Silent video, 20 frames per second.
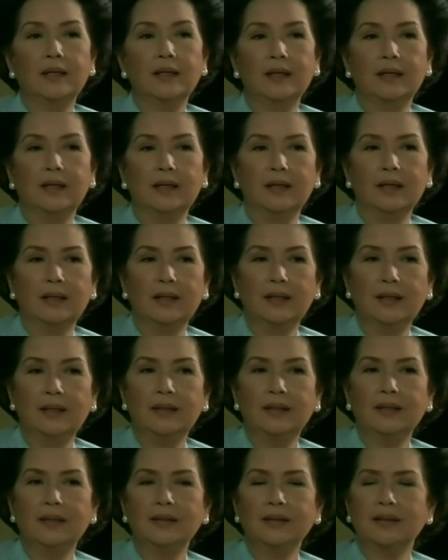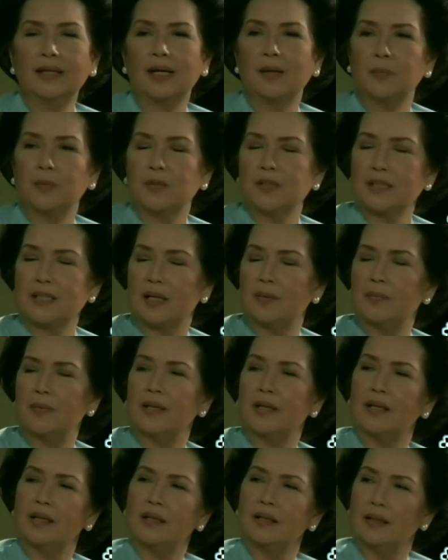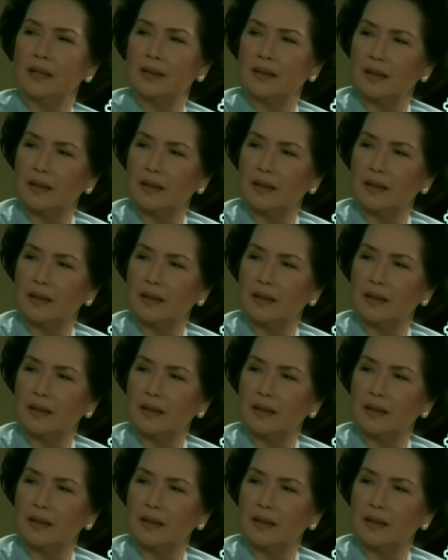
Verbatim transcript: Ah, tapos sabi,